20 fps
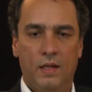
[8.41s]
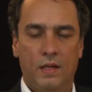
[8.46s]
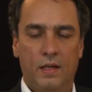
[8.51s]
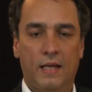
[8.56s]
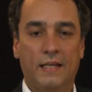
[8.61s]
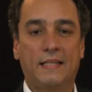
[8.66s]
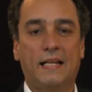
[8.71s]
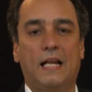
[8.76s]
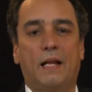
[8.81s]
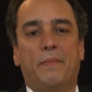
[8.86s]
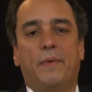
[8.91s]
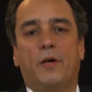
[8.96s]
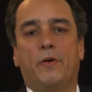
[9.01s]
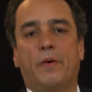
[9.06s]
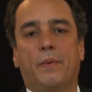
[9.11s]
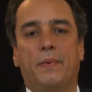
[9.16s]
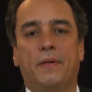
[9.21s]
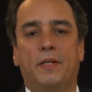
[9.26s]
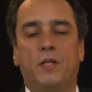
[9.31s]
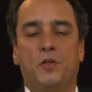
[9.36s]
¿Qué tal amigos?
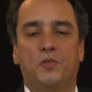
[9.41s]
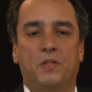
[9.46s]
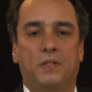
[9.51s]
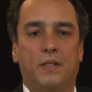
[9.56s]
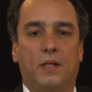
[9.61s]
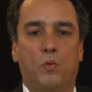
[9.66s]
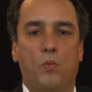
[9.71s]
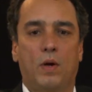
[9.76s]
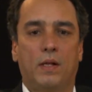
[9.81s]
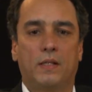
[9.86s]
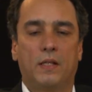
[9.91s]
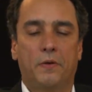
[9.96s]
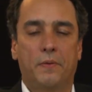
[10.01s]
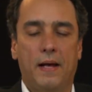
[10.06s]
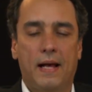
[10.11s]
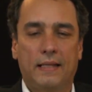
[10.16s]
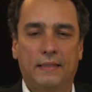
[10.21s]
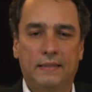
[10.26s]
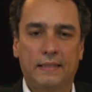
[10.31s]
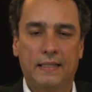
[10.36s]
Bienvenidos a Tal Cual
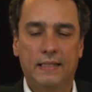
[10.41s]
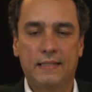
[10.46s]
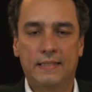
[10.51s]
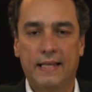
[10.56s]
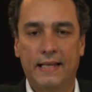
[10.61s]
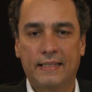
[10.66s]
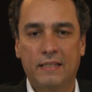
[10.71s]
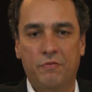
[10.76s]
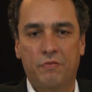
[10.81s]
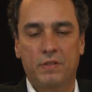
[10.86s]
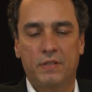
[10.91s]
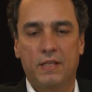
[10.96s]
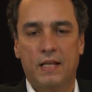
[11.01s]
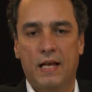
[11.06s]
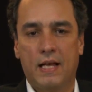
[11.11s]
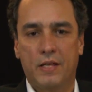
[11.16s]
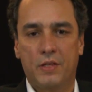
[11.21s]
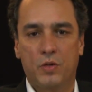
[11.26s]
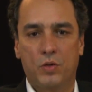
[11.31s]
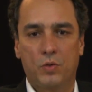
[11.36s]
Debates. En este fin de
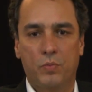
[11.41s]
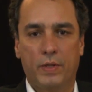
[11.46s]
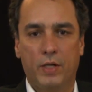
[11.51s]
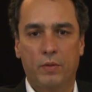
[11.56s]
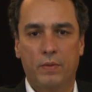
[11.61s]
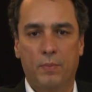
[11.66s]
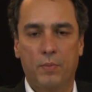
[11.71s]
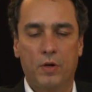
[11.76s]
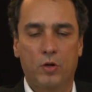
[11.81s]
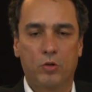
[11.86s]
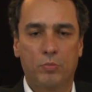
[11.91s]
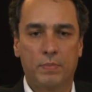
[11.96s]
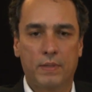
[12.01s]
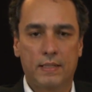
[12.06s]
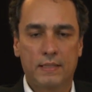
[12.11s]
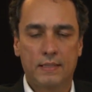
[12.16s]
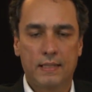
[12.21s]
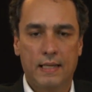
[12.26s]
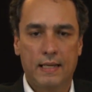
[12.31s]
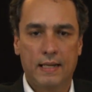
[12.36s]
año, bueno, vamos a
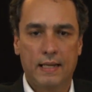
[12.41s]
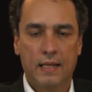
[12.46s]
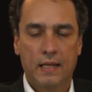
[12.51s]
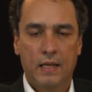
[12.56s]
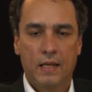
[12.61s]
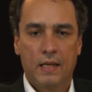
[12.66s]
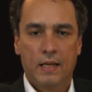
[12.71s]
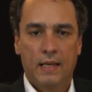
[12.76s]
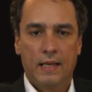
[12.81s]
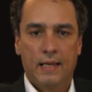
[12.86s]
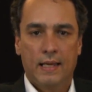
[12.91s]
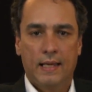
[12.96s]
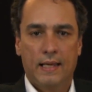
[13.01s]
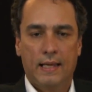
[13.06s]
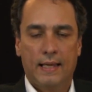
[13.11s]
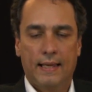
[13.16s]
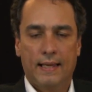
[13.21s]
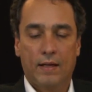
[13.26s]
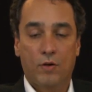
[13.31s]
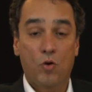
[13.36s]
conversar
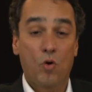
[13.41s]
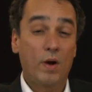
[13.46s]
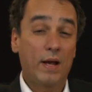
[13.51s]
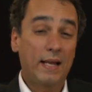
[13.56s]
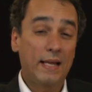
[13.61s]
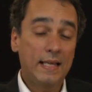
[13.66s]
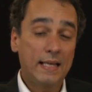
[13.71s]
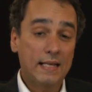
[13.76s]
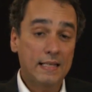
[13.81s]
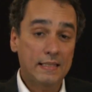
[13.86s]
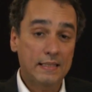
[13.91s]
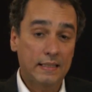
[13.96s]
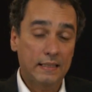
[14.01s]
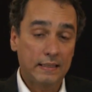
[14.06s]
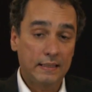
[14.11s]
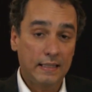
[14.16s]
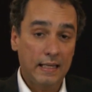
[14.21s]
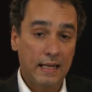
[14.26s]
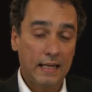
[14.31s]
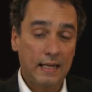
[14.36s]
eh, con Elías
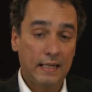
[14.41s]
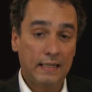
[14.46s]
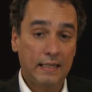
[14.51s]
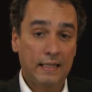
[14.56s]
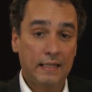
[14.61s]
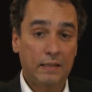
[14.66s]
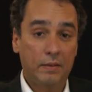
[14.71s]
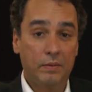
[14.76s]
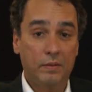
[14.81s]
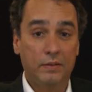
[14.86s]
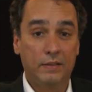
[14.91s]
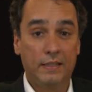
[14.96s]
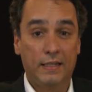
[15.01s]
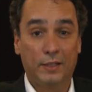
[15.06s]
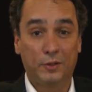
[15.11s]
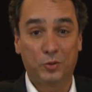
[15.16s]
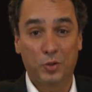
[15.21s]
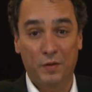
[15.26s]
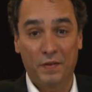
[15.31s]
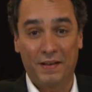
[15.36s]
Santana,
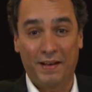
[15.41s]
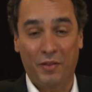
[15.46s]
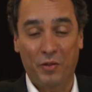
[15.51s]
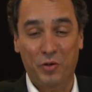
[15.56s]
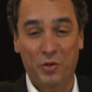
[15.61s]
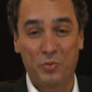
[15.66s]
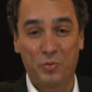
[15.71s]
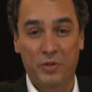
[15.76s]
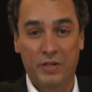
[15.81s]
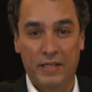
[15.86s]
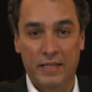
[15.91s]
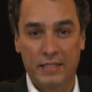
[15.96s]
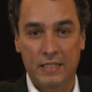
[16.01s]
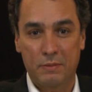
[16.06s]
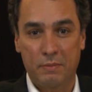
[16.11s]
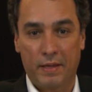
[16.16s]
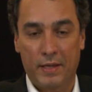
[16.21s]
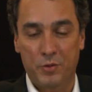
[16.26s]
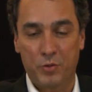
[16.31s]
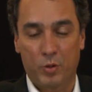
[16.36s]
director de Radio Comunidad, si
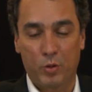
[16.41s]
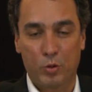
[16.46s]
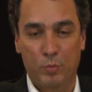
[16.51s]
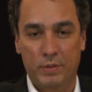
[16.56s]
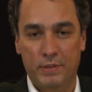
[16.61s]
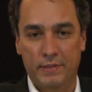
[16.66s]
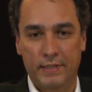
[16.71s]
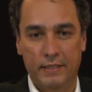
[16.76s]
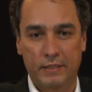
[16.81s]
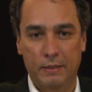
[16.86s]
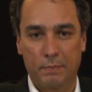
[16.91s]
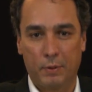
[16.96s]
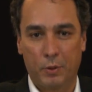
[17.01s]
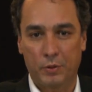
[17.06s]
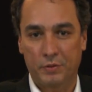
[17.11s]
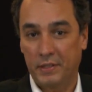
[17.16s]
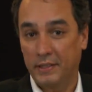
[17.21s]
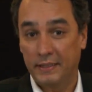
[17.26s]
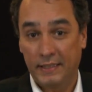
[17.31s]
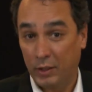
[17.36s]
me ha dicho que lo presente, pero
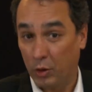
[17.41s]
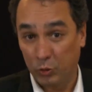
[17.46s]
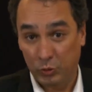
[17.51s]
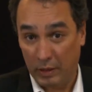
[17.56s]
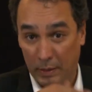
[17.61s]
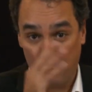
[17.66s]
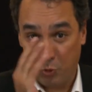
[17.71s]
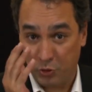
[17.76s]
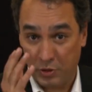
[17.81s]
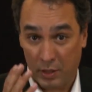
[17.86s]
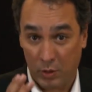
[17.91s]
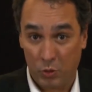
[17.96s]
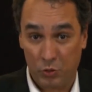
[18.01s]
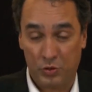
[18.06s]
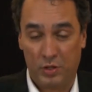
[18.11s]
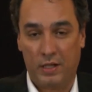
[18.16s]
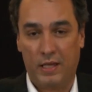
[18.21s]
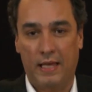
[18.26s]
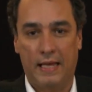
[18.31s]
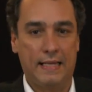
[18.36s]
es entre otras muchas
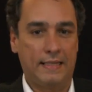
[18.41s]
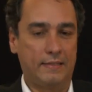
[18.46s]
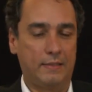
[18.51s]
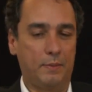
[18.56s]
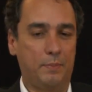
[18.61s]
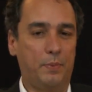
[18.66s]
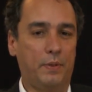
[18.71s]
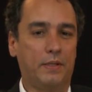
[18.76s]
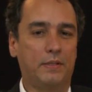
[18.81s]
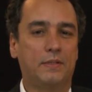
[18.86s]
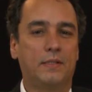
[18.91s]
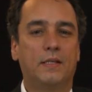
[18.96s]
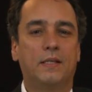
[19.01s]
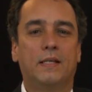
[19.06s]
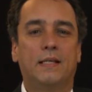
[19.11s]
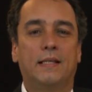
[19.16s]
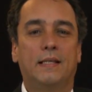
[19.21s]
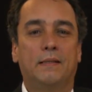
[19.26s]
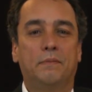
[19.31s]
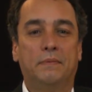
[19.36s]
cosas que hace, pues,
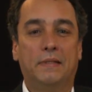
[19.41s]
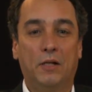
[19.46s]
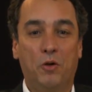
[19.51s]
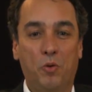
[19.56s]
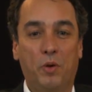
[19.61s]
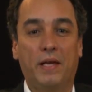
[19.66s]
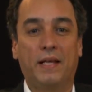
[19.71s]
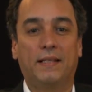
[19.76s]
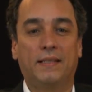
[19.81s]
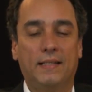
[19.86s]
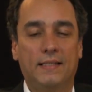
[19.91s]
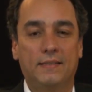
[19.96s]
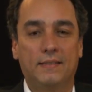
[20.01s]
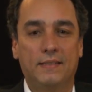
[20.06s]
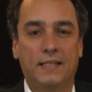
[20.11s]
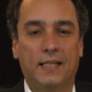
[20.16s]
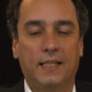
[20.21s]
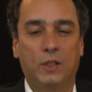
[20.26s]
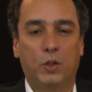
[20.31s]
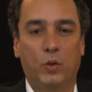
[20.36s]
de lo que está
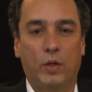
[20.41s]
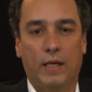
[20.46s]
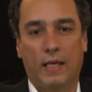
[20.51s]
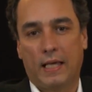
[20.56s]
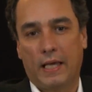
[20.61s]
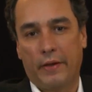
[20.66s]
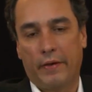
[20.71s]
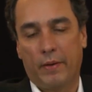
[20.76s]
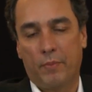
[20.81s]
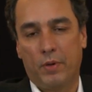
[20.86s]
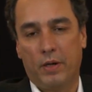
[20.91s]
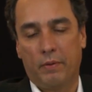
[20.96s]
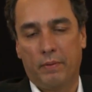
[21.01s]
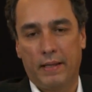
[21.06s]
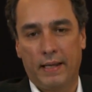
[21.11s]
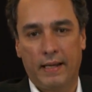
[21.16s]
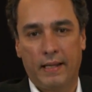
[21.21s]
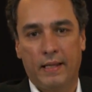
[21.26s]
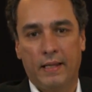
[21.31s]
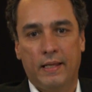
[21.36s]
haciendo es que vamos a
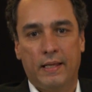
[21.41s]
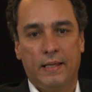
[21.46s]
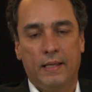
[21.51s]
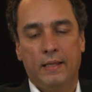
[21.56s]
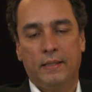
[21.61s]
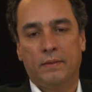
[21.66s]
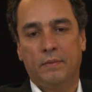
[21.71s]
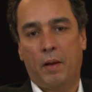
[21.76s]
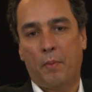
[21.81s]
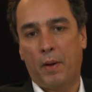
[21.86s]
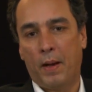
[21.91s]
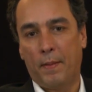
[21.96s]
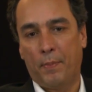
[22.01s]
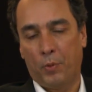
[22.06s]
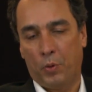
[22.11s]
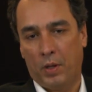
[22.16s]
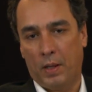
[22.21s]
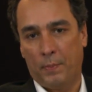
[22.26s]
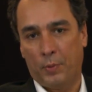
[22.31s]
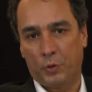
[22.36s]
hablar, vamos a
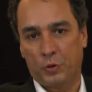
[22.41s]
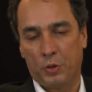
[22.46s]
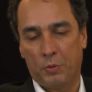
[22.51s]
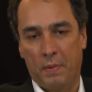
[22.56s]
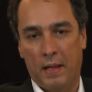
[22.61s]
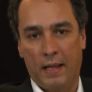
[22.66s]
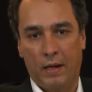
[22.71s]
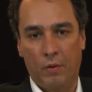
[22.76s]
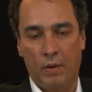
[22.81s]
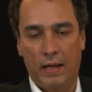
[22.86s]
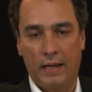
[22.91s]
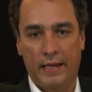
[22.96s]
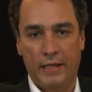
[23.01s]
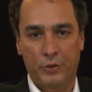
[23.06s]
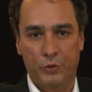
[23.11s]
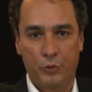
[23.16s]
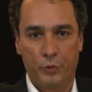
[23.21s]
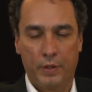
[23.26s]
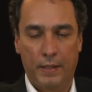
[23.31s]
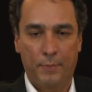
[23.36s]
aproximarnos al
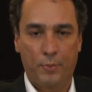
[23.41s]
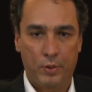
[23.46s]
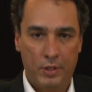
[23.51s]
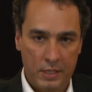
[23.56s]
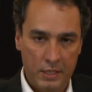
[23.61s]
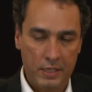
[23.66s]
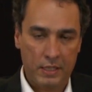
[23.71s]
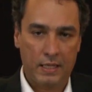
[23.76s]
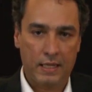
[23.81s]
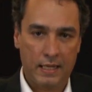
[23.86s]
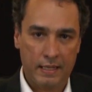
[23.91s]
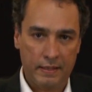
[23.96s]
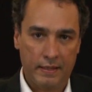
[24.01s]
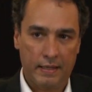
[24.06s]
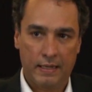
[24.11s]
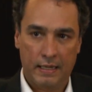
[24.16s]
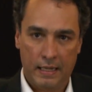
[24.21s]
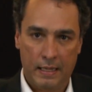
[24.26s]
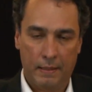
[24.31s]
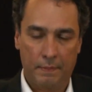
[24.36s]
hecho de la política
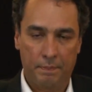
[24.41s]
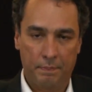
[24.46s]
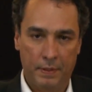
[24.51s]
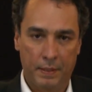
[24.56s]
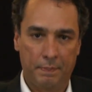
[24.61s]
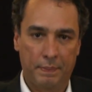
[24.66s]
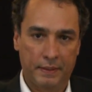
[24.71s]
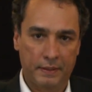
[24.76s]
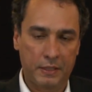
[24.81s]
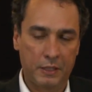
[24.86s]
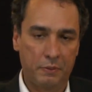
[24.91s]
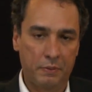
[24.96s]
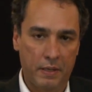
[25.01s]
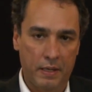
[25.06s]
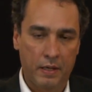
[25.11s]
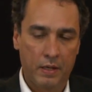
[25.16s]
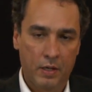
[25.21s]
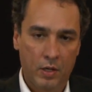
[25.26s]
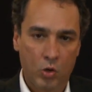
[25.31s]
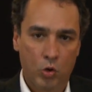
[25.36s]
desde la
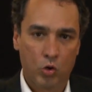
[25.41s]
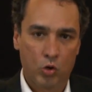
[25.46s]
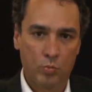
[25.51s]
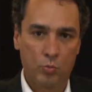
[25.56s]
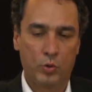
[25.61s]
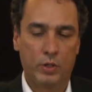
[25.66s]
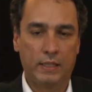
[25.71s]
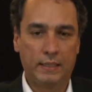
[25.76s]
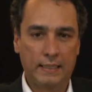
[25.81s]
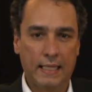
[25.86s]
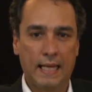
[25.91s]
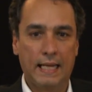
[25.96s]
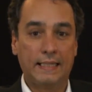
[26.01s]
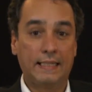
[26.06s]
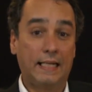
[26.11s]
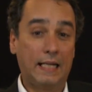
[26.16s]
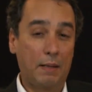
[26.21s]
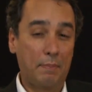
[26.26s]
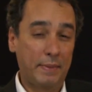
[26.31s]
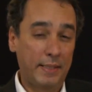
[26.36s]
perspectiva
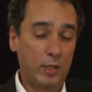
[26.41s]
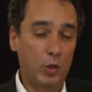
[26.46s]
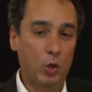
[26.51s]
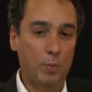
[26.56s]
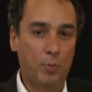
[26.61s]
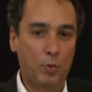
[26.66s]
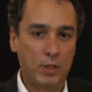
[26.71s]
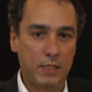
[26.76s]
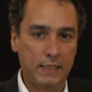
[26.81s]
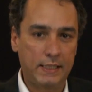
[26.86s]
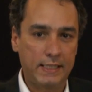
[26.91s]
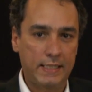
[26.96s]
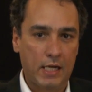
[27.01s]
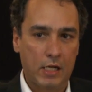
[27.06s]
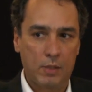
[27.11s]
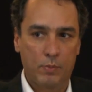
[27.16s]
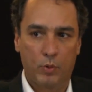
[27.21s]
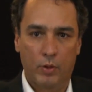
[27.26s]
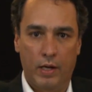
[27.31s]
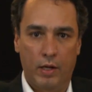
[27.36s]
comunitaria, la micropolítica,
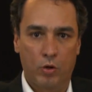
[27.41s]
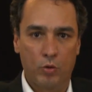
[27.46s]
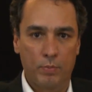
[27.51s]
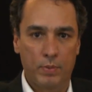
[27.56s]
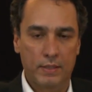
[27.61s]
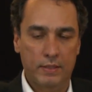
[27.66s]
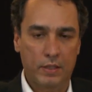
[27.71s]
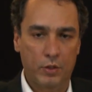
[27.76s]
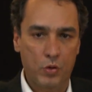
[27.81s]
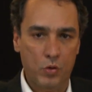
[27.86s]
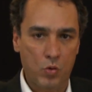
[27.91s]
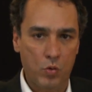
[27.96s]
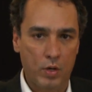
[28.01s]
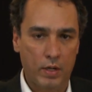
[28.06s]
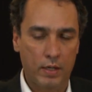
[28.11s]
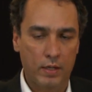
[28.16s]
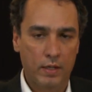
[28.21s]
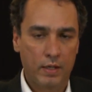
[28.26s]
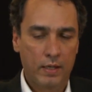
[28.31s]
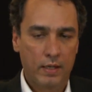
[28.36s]
como la he conversado yo con
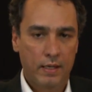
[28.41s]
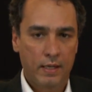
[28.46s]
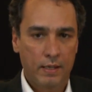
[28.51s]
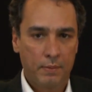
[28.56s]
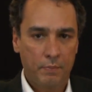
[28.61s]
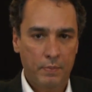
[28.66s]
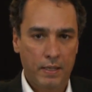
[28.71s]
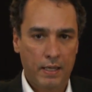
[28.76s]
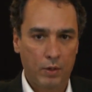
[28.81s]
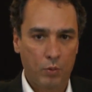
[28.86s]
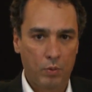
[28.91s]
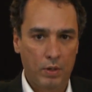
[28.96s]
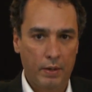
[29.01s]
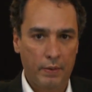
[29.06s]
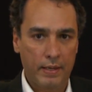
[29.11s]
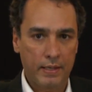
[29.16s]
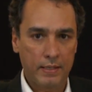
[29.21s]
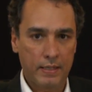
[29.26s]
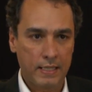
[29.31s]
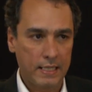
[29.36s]
él pues, alguna
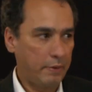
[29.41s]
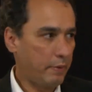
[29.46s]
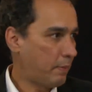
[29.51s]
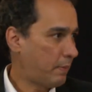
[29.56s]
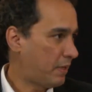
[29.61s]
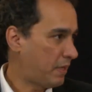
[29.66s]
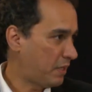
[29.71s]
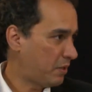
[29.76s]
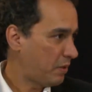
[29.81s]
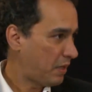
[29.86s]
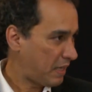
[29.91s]
vez. Elías, bienvenido,